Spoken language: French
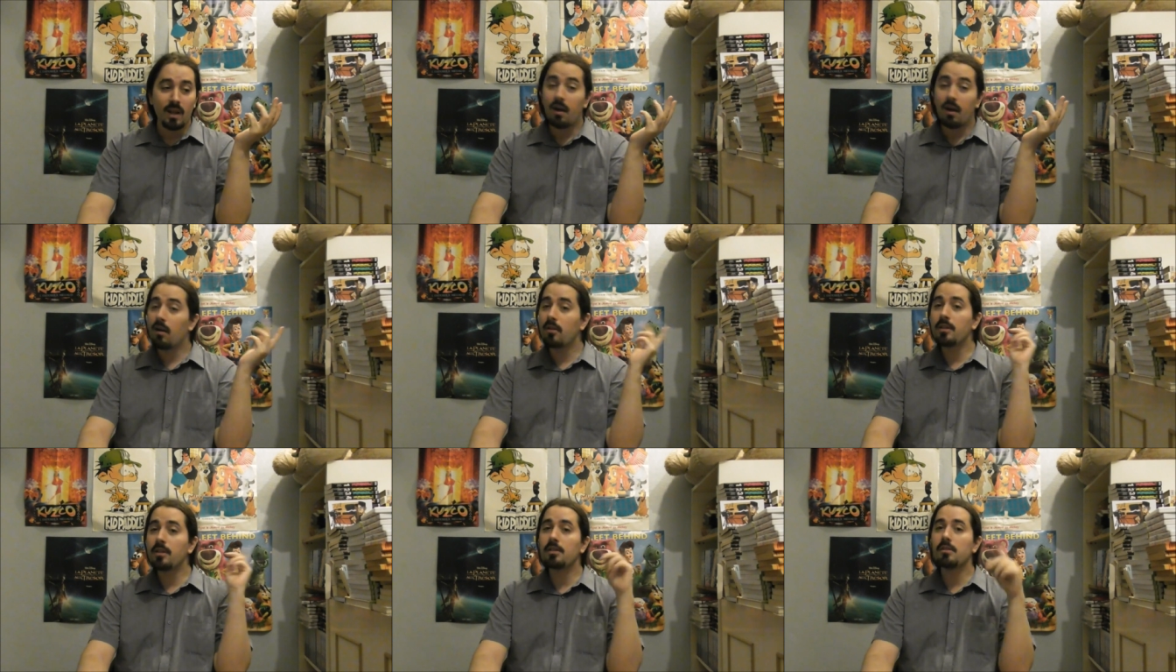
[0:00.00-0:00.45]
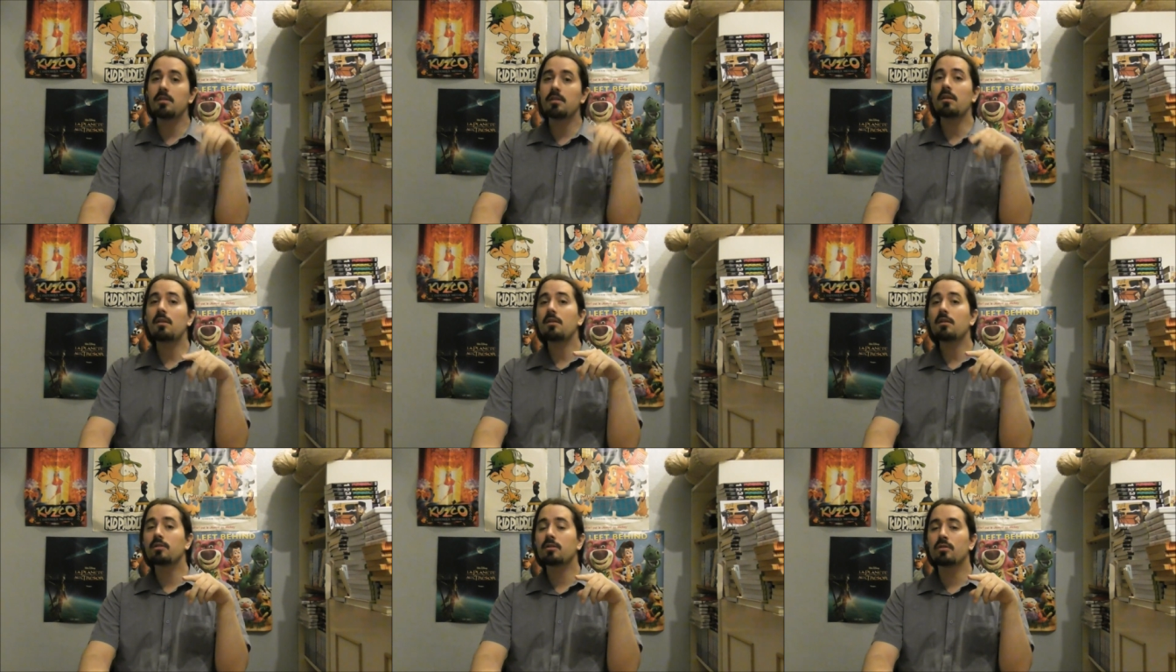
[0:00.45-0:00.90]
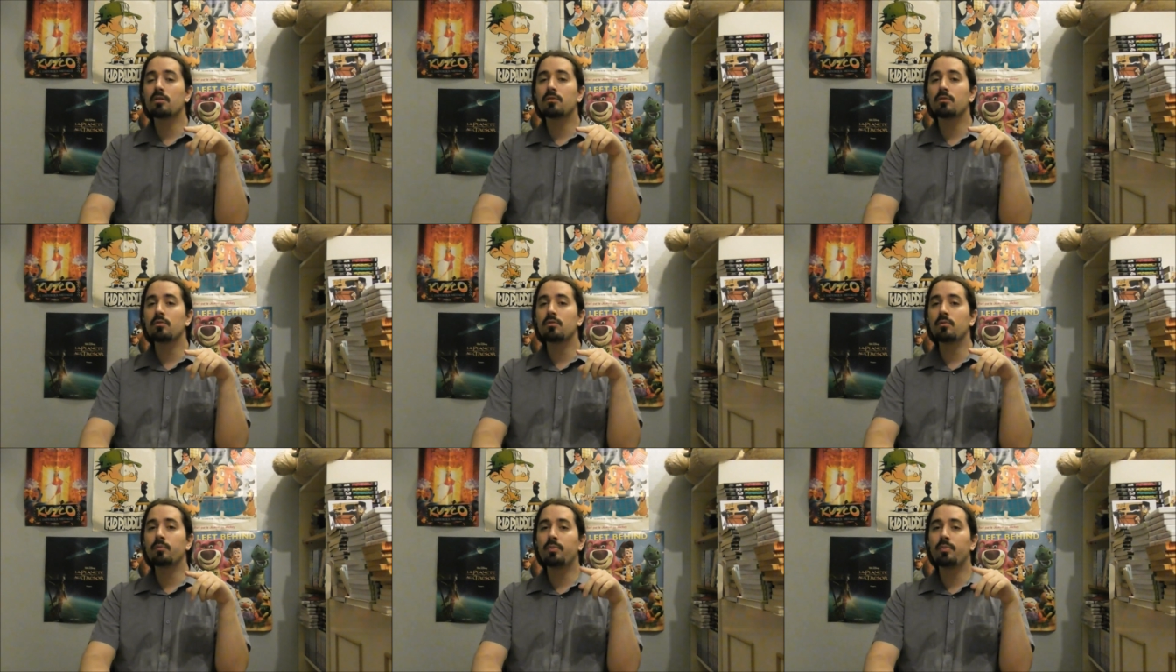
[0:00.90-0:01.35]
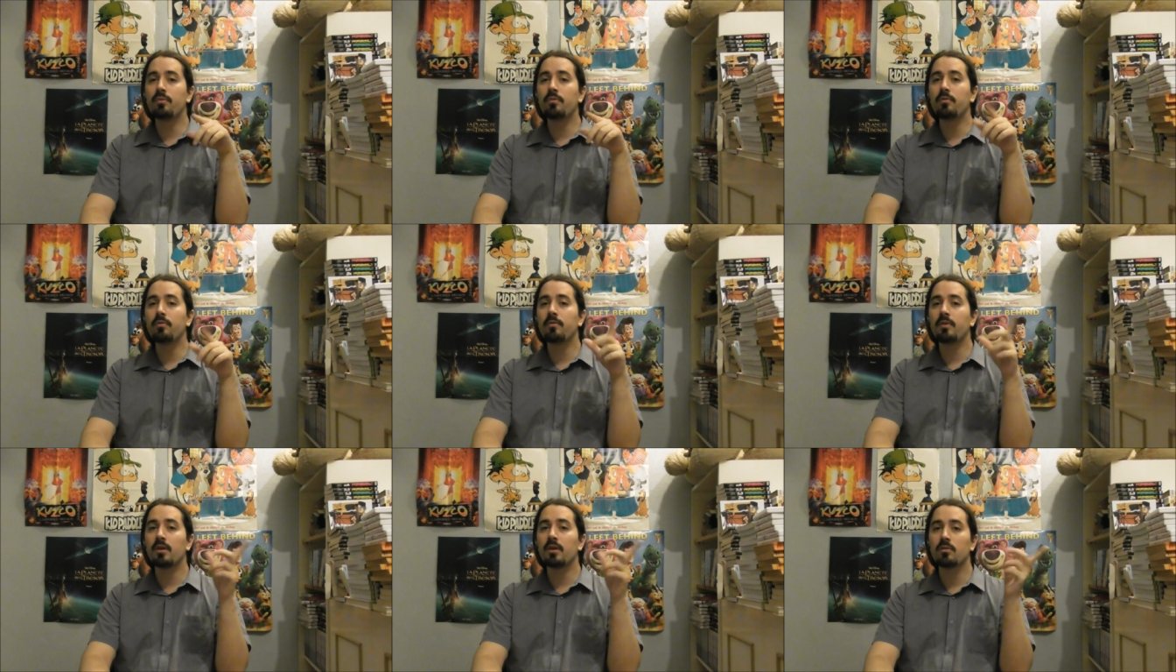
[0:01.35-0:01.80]
en échange de ne plus
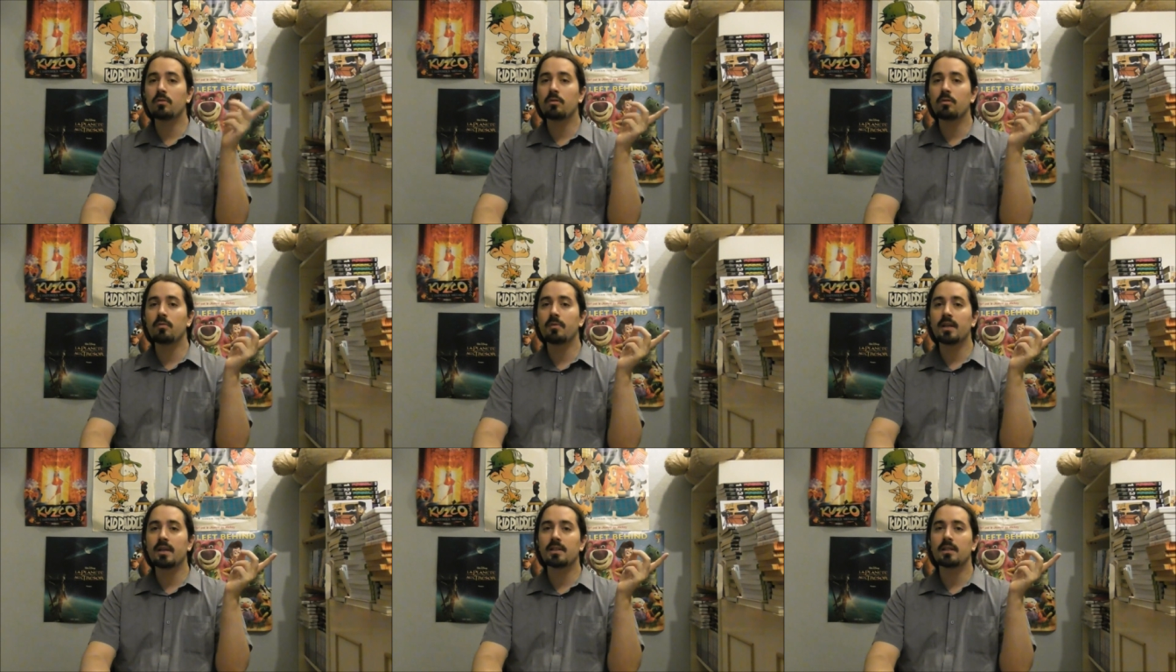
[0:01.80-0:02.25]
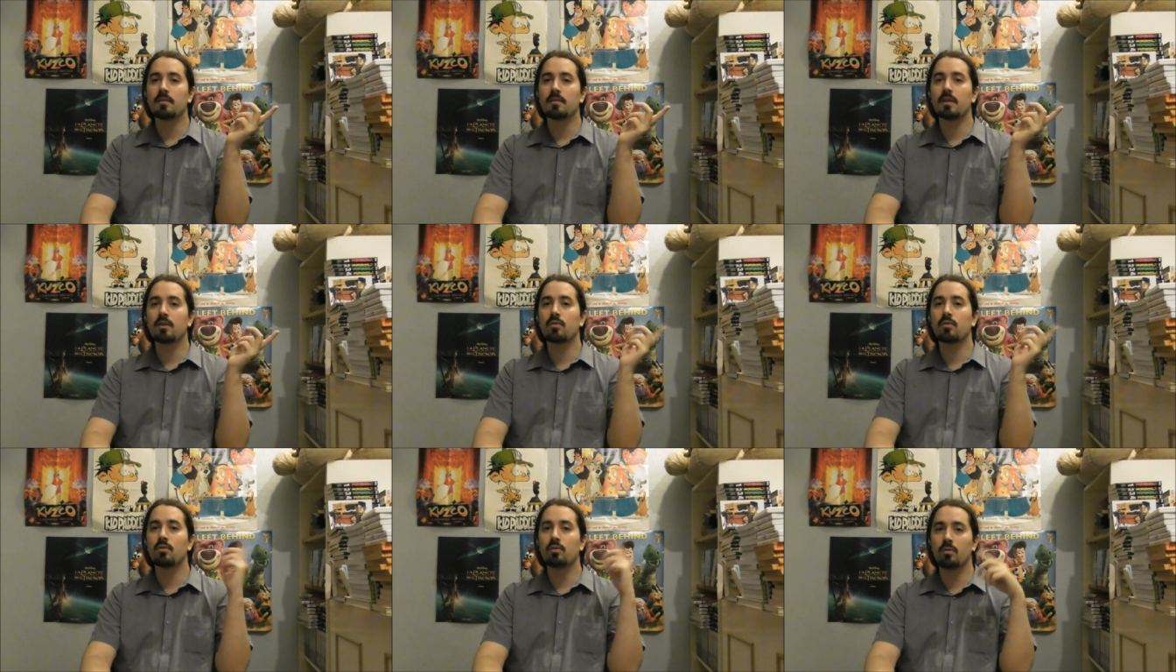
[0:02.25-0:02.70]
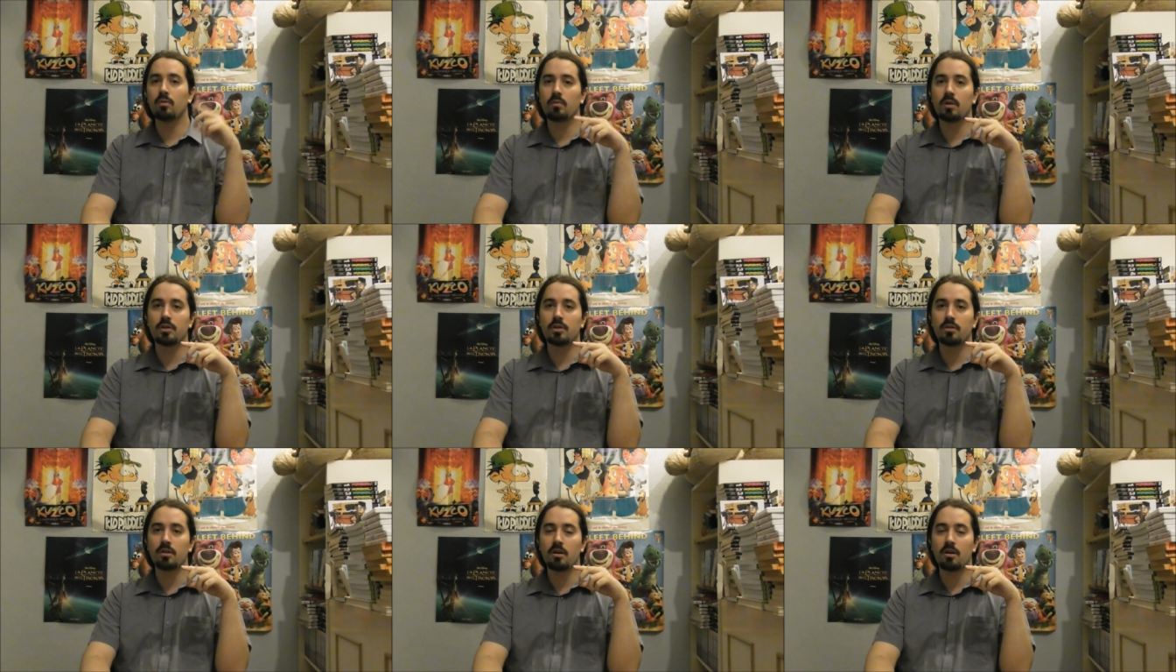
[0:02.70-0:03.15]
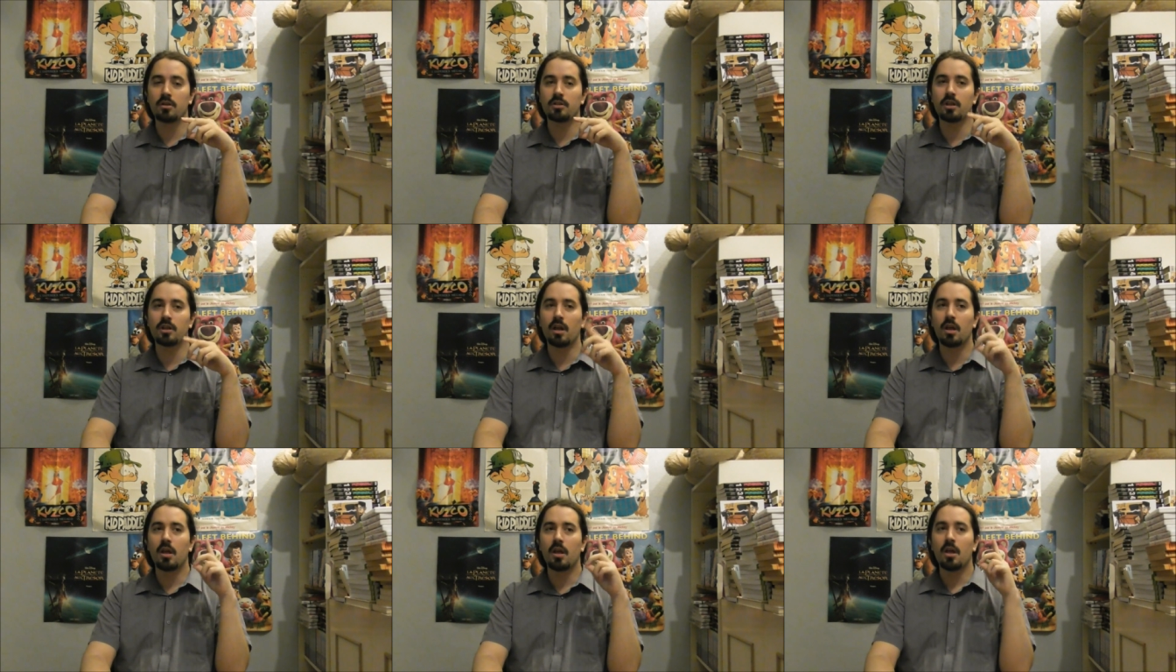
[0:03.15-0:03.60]
faire de commerce avec le roi
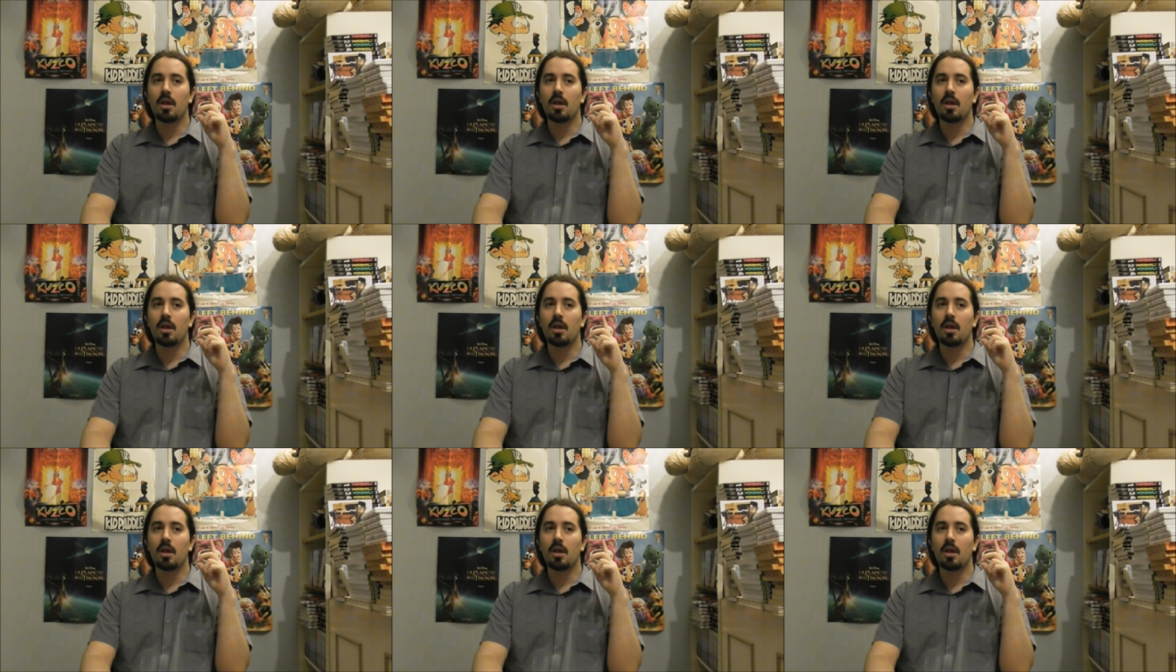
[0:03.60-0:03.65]
George,